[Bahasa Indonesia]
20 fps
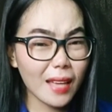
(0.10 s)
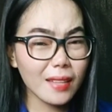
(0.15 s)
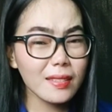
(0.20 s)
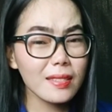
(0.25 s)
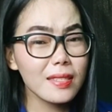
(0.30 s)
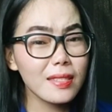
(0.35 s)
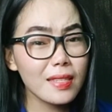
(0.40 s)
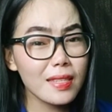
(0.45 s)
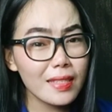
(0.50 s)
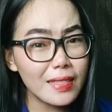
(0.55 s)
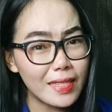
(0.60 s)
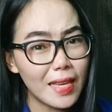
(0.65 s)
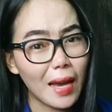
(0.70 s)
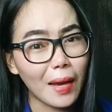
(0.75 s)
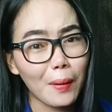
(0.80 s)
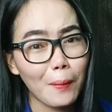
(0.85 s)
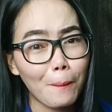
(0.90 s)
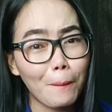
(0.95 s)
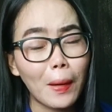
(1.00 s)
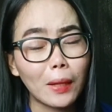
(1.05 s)

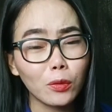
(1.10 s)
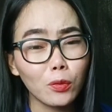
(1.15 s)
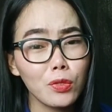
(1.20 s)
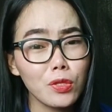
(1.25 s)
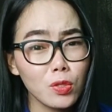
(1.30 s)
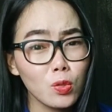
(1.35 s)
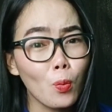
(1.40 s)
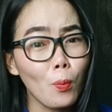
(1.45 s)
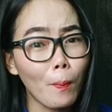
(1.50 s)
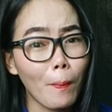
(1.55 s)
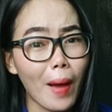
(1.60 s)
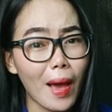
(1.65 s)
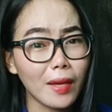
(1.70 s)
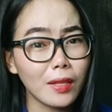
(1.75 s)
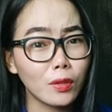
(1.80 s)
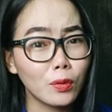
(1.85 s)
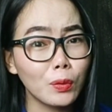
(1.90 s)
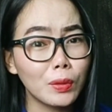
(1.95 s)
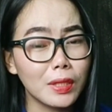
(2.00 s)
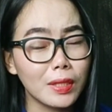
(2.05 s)
Sejak batu sumpah
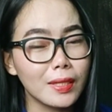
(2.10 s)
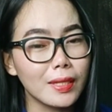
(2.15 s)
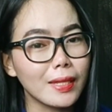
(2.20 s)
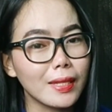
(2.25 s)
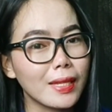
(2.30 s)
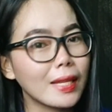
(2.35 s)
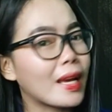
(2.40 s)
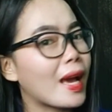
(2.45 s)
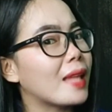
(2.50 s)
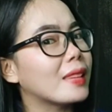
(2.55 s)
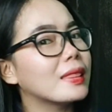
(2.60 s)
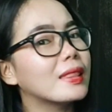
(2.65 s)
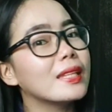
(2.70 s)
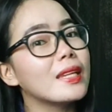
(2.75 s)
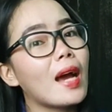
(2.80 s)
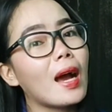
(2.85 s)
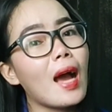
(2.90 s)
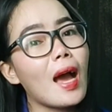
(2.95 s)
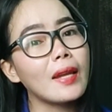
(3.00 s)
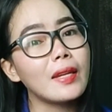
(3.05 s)
itu didirikan,
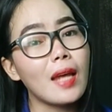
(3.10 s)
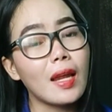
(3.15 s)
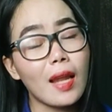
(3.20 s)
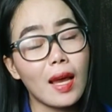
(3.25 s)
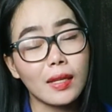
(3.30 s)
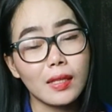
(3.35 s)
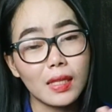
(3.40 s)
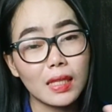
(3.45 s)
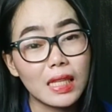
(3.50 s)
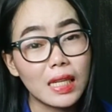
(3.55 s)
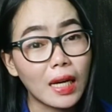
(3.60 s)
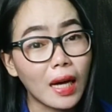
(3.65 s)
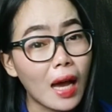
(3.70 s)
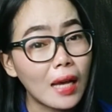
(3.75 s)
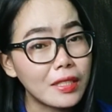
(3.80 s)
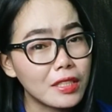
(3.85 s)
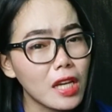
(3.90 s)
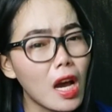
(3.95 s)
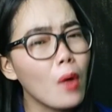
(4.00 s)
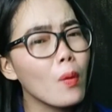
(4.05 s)
tidak ada lagi
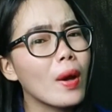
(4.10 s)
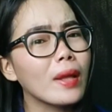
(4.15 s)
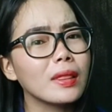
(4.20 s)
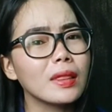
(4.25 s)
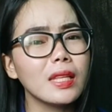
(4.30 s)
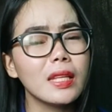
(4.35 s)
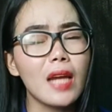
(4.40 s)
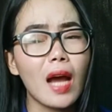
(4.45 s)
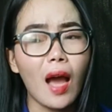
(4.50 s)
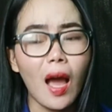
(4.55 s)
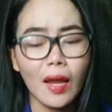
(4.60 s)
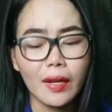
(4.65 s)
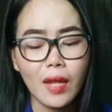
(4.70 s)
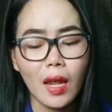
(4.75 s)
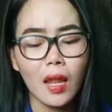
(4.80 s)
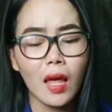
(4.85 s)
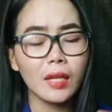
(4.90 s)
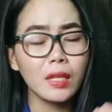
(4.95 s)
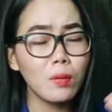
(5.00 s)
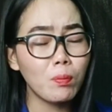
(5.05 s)
kekacauan, tidak ada
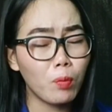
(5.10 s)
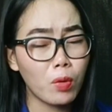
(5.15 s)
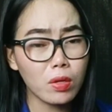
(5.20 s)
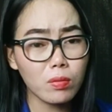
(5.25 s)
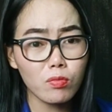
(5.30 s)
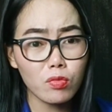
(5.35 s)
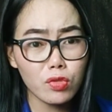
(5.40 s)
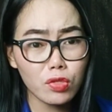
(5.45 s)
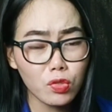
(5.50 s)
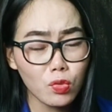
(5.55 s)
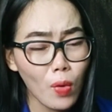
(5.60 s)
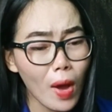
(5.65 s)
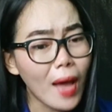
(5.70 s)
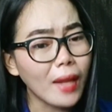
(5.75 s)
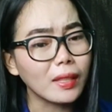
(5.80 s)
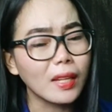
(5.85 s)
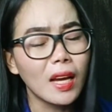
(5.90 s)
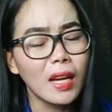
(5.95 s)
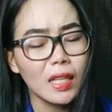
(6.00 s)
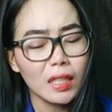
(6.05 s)
lagi
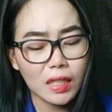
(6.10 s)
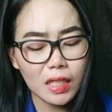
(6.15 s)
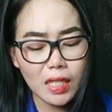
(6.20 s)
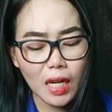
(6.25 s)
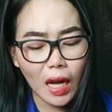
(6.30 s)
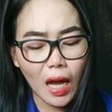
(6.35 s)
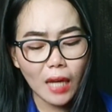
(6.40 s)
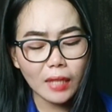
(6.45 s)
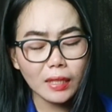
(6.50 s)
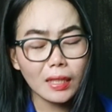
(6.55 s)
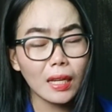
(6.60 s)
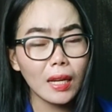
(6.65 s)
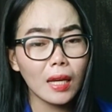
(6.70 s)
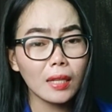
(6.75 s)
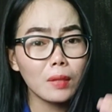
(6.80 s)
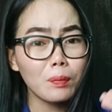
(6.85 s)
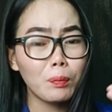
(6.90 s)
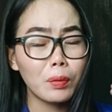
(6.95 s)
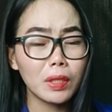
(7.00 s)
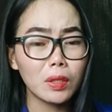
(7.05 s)
permusuhan, tidak ada
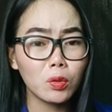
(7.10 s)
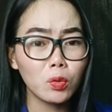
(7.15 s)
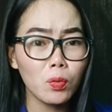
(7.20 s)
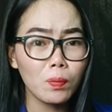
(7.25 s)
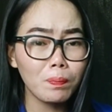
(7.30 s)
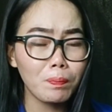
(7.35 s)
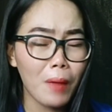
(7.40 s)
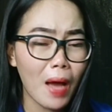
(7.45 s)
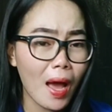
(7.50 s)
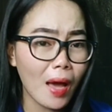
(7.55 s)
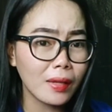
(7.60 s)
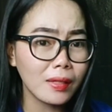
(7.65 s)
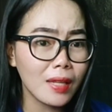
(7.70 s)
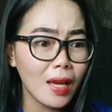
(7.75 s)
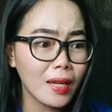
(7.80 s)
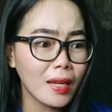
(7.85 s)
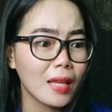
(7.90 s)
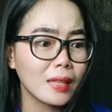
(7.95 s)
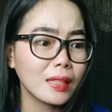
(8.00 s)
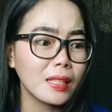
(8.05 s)
lagi pertumpahan
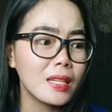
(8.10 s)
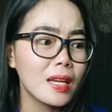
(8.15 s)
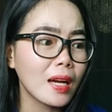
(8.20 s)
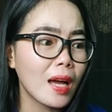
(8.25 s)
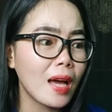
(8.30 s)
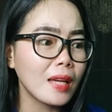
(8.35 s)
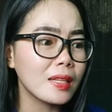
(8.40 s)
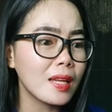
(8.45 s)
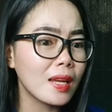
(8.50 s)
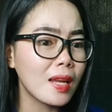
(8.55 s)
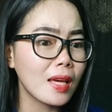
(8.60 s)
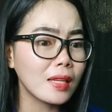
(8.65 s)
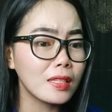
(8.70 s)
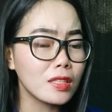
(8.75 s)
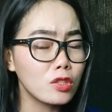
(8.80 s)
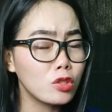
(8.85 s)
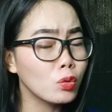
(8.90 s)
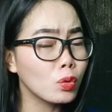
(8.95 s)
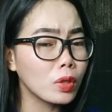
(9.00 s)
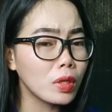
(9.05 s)
darah, tidak ada lagi
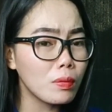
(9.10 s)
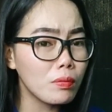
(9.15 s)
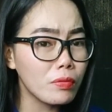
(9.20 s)
curi